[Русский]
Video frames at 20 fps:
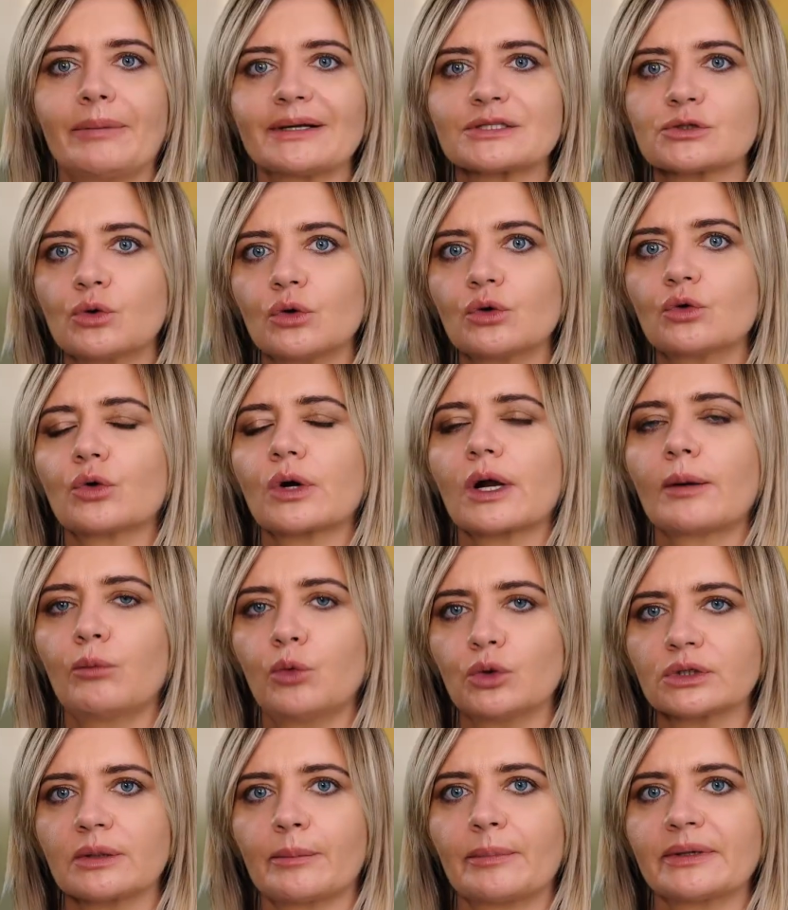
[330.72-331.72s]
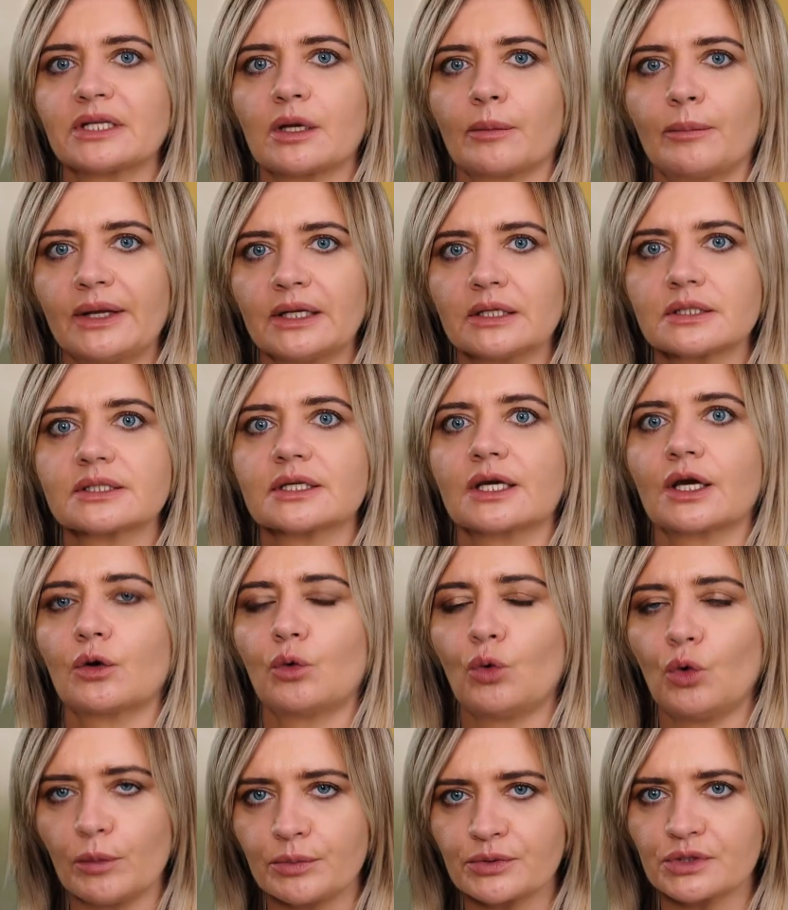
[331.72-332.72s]
поскольку работа
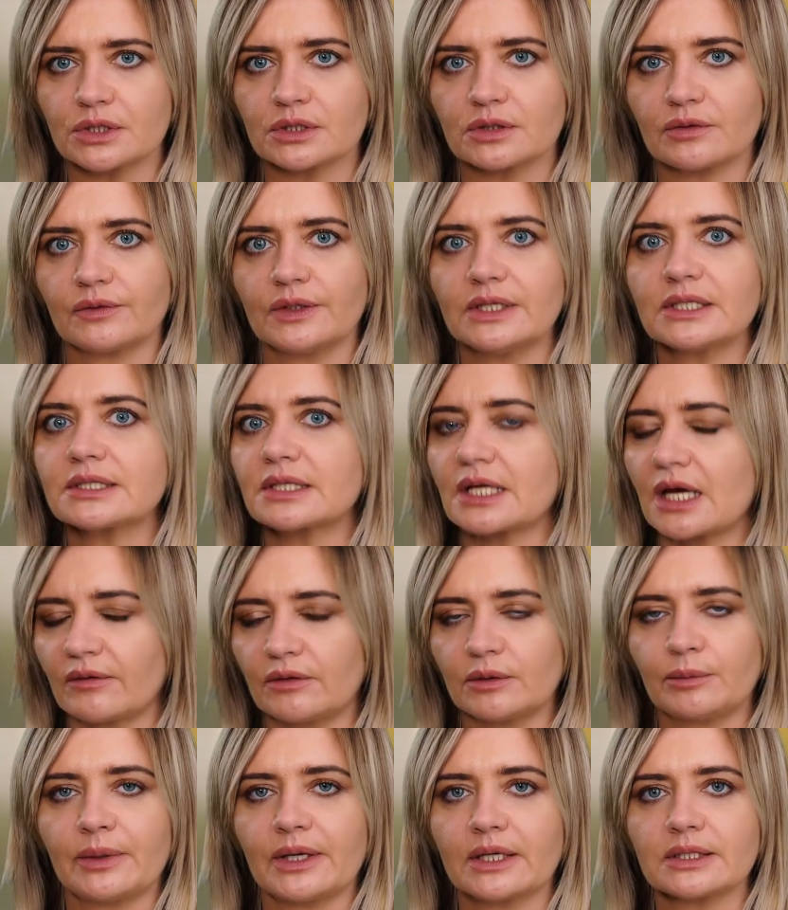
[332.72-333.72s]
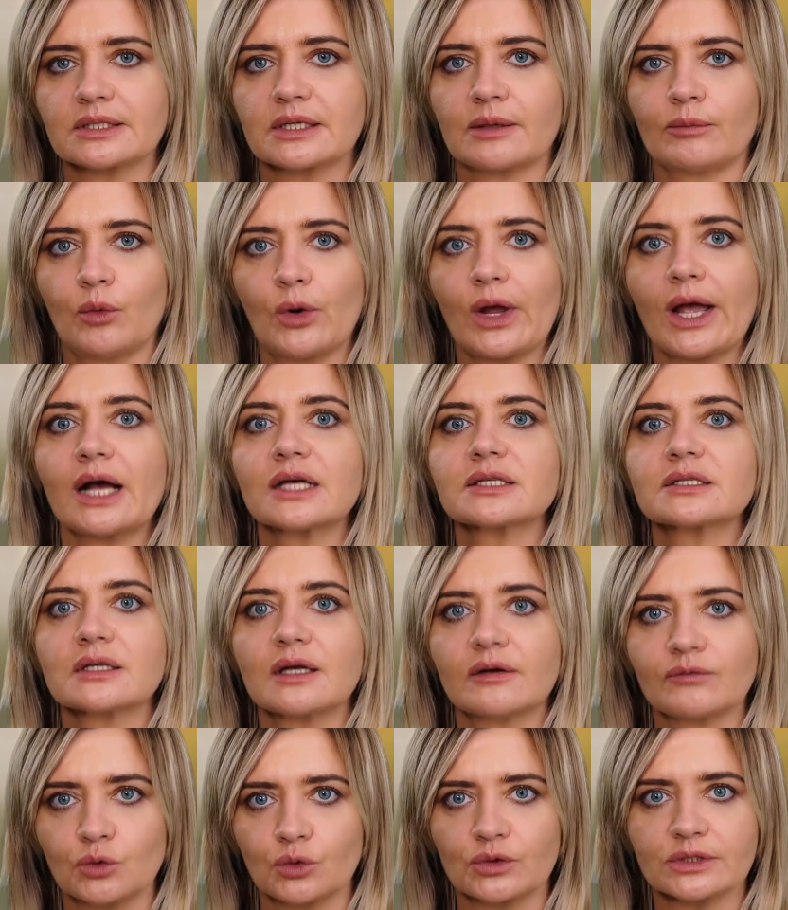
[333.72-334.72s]
потребительских обществ не ставит перед собой
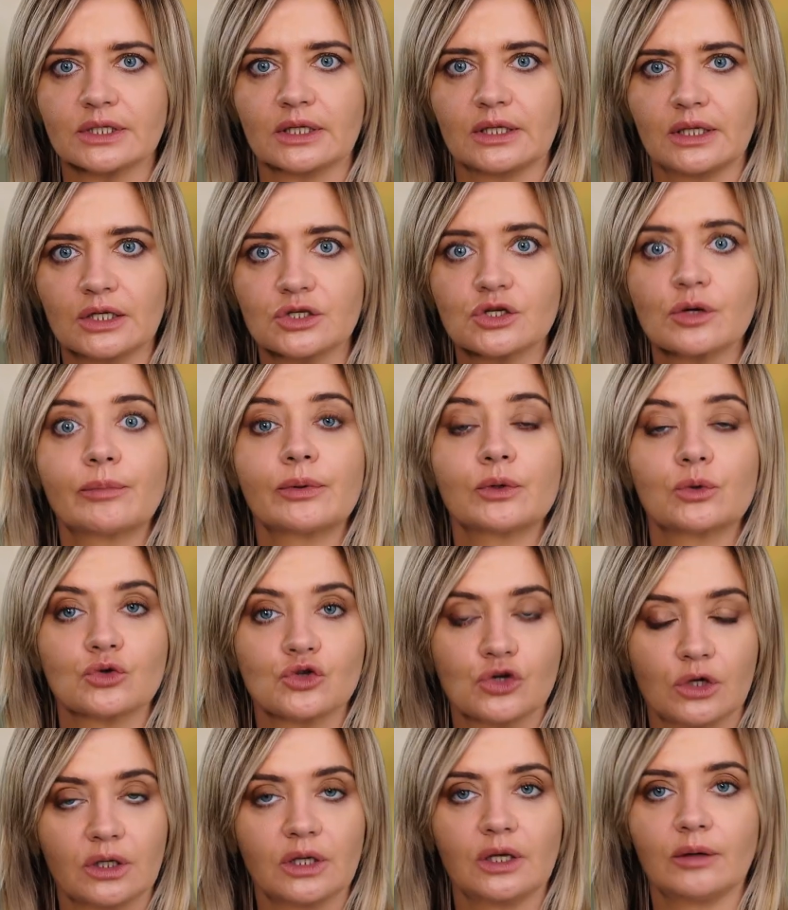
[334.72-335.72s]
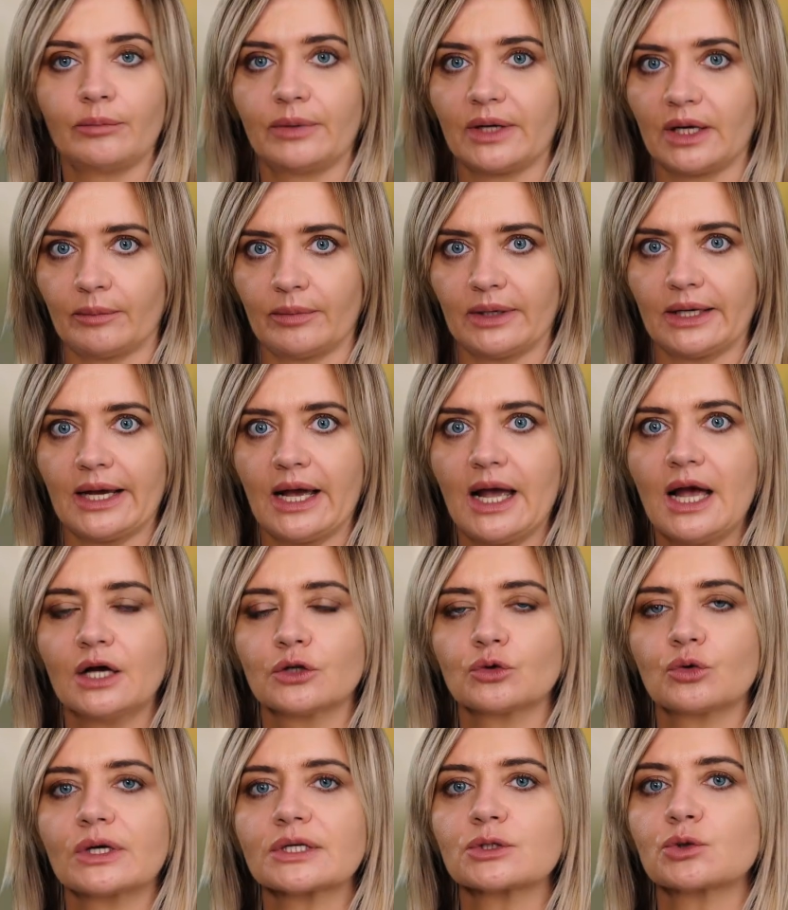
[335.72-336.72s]
основной задачей получения прибыли,
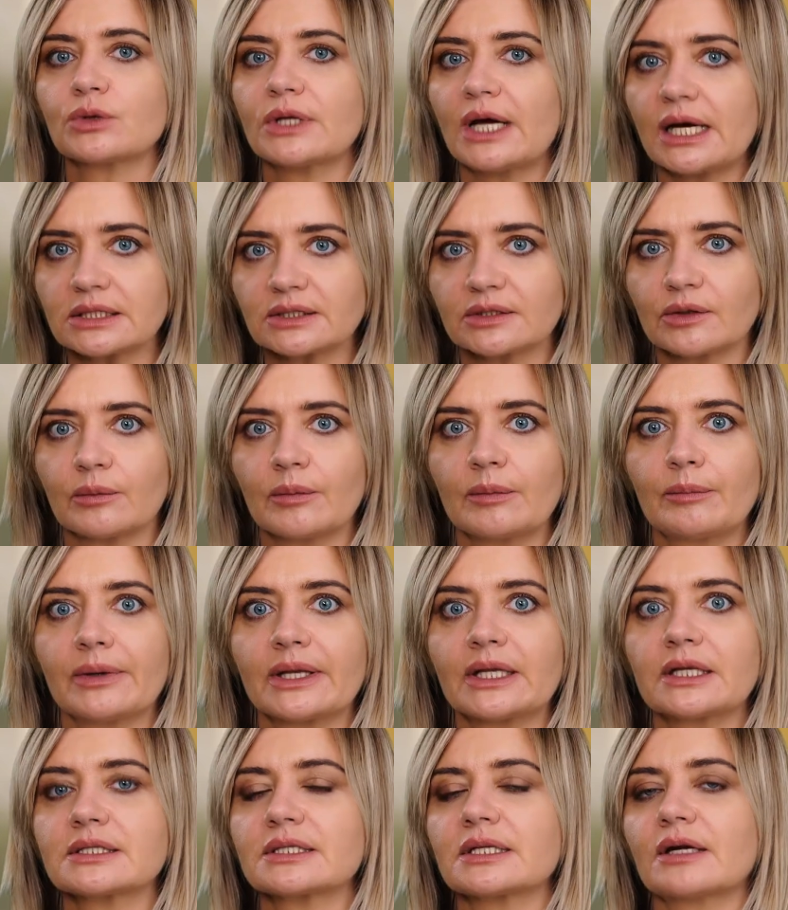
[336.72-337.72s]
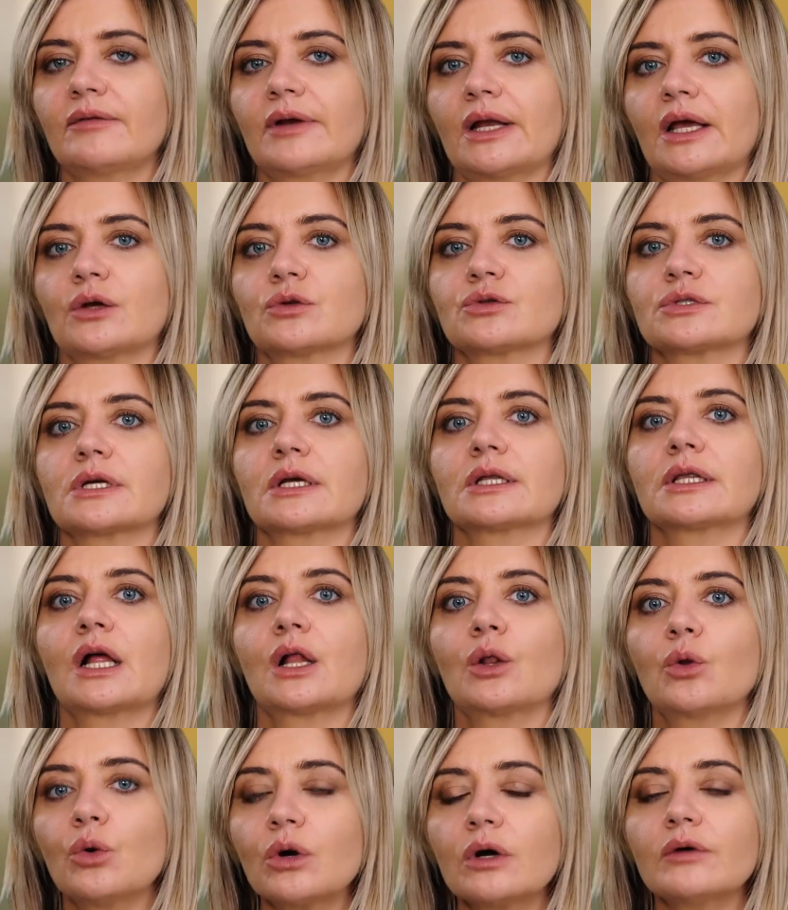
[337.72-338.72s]
то государством предоставляются
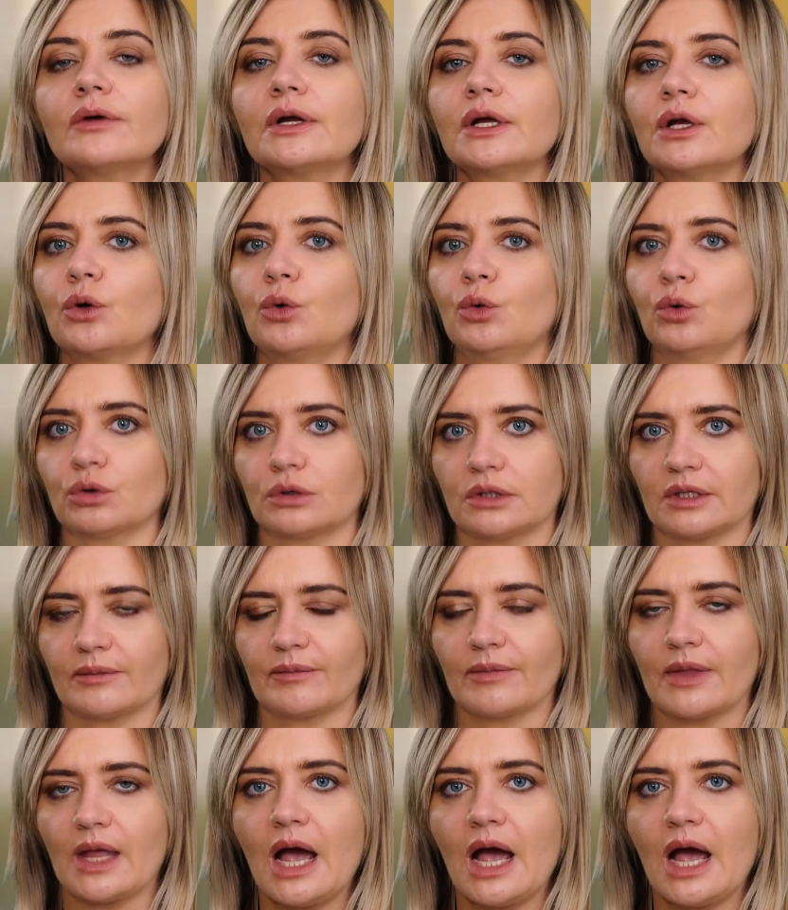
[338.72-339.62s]
налоговые льготы.